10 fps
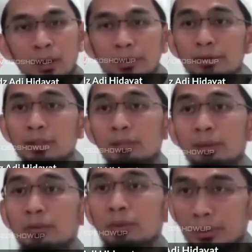ada yang tidak
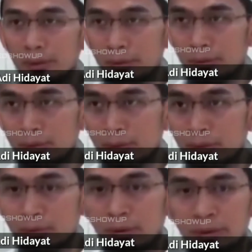masuk gitu kan?
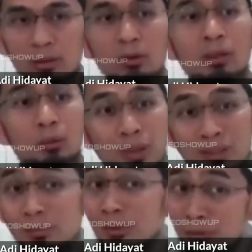Baik, kalau keluar
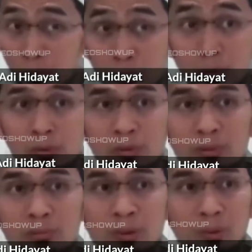sempat masuk
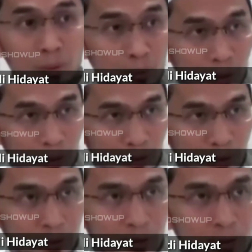dulu, baru keluar gitu kan?
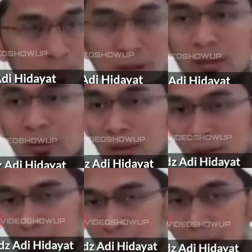Beda antara
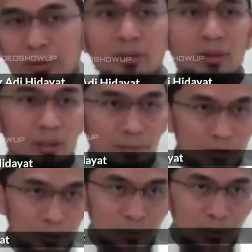keluar dengan tidak
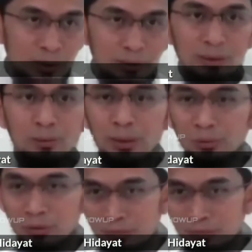masuk. Kalau keluar itu